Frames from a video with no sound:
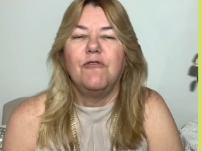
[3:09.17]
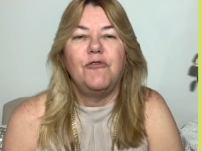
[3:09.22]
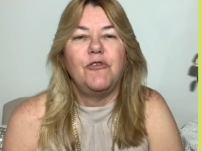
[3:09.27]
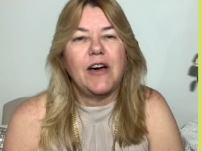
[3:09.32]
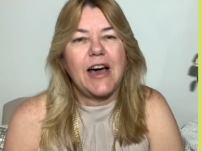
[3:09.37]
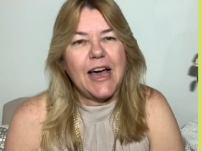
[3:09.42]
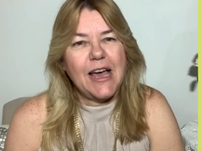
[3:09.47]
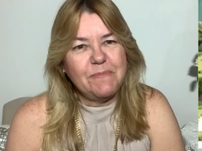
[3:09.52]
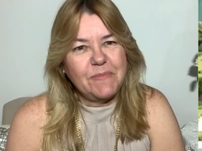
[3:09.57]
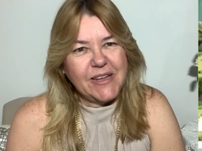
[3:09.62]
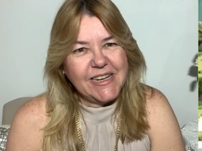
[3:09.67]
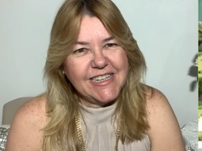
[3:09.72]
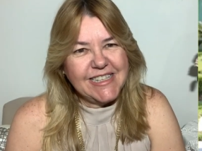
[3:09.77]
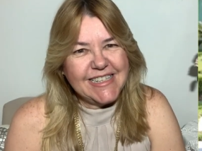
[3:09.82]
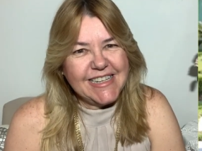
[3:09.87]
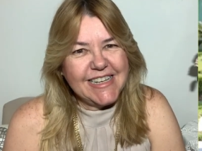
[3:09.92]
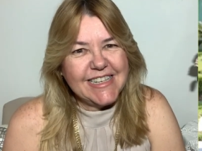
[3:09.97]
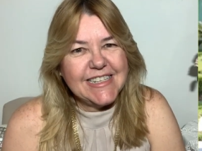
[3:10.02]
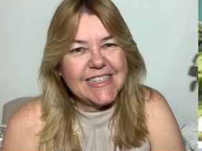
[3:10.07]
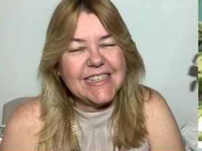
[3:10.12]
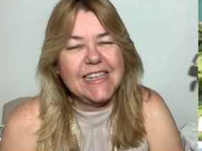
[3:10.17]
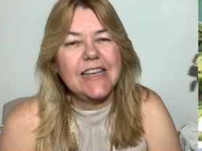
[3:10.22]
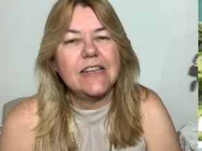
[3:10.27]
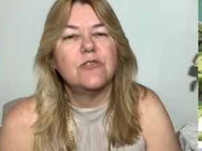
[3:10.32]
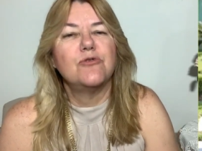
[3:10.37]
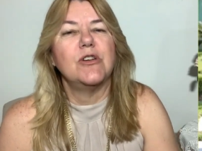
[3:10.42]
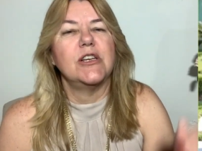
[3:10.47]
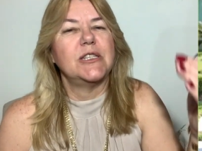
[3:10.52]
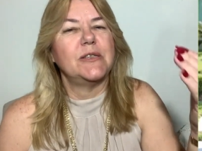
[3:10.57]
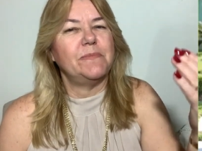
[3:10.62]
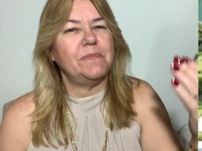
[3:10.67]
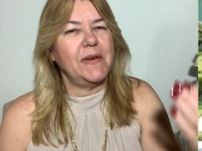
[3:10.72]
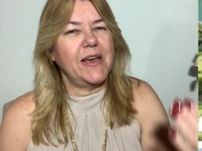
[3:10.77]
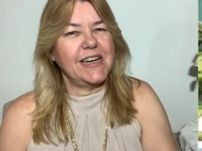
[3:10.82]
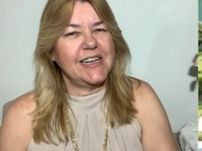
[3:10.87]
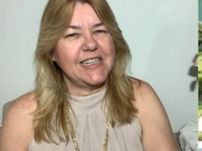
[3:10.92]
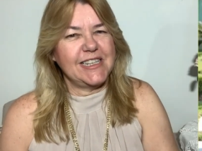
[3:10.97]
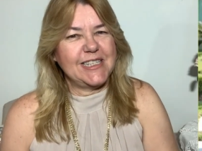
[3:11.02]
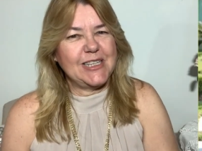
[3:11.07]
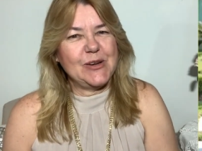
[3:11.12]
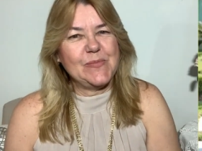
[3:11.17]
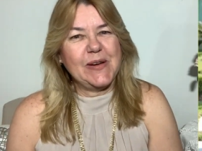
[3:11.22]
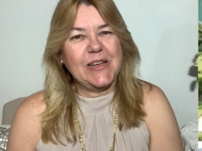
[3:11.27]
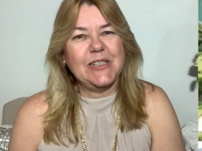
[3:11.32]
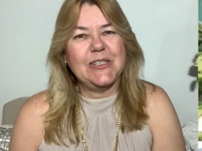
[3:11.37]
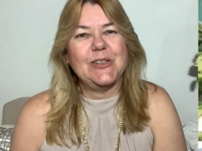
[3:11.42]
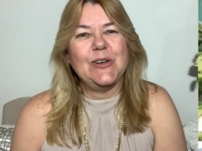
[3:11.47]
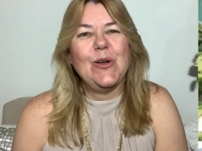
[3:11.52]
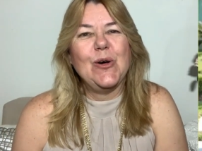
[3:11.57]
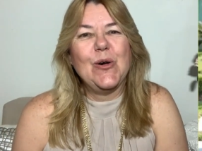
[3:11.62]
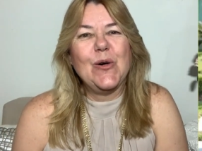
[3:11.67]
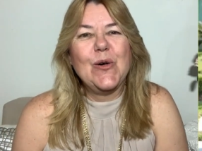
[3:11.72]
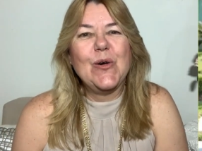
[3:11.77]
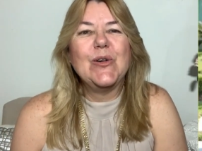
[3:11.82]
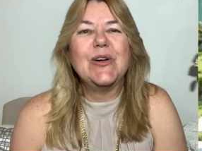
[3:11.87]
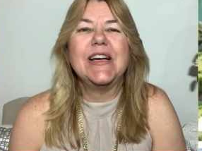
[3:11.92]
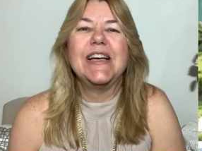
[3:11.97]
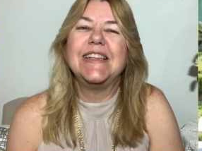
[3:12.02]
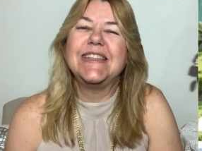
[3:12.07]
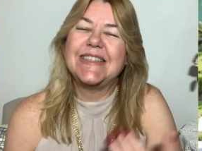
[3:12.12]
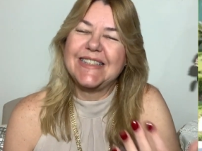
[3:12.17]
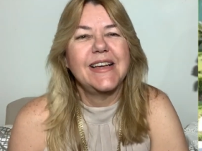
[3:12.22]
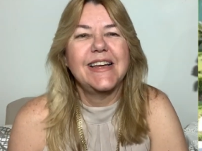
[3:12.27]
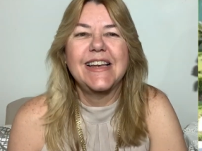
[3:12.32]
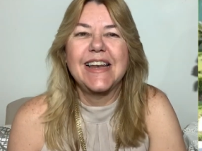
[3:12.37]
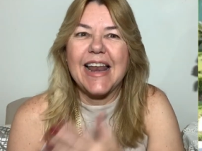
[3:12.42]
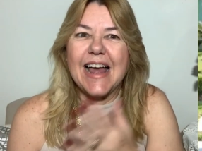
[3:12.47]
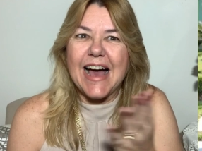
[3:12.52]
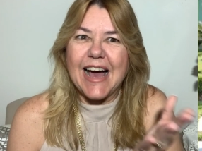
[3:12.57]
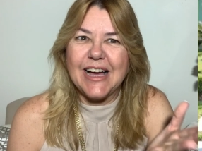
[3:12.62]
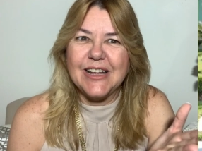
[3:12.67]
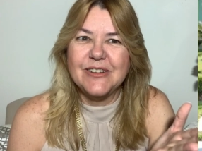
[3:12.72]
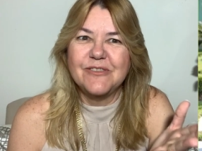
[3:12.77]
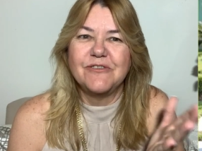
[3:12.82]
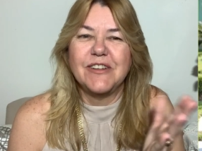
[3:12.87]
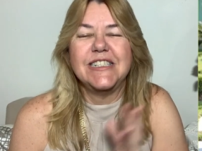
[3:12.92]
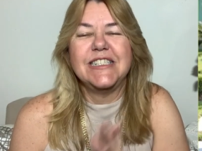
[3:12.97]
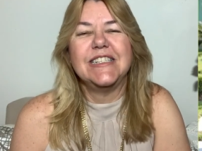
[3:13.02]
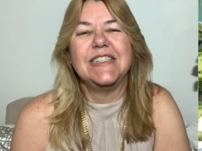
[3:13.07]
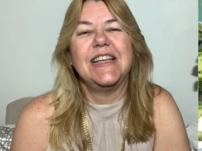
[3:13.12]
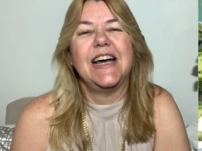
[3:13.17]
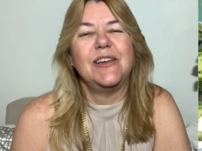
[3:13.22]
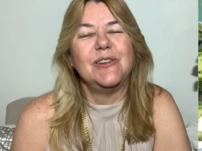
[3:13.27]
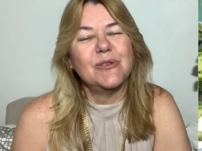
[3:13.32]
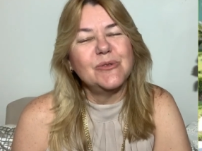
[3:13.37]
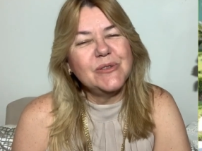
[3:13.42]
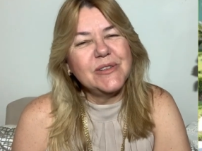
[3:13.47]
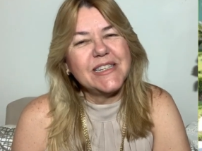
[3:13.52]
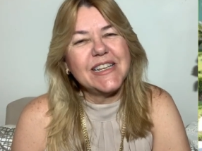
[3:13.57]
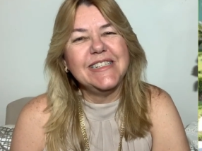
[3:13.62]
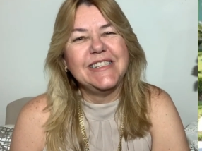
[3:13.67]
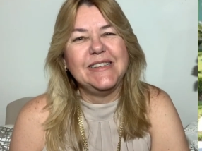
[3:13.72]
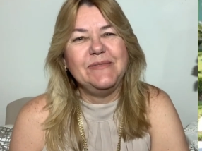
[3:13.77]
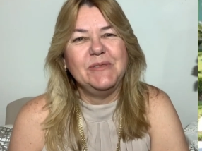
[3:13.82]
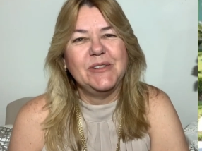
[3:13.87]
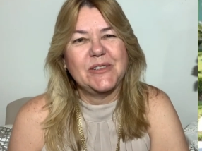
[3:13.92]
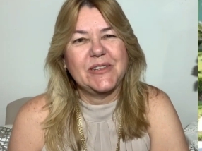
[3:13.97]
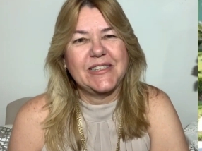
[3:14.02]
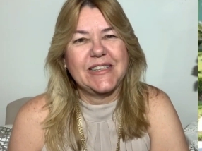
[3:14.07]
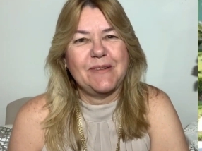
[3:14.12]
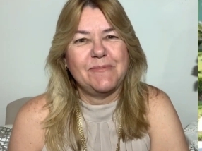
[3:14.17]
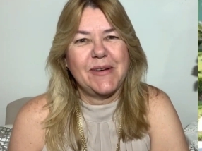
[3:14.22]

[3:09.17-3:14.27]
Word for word: Vai parecer sim que suas pernas são mais longas, claro, vai te dar alguns centímetros a